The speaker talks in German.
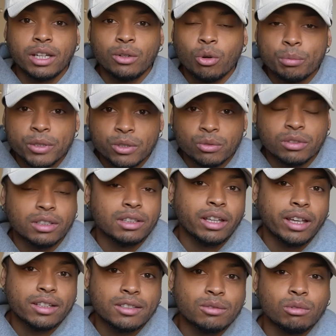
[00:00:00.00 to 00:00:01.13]
hat Hobbys und
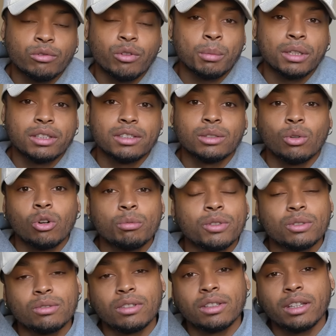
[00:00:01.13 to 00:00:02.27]
Interessen und wenn man diesen
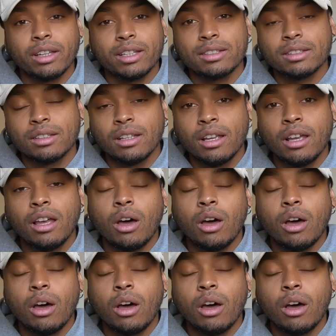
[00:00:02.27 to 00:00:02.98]
Hobbys und Interessen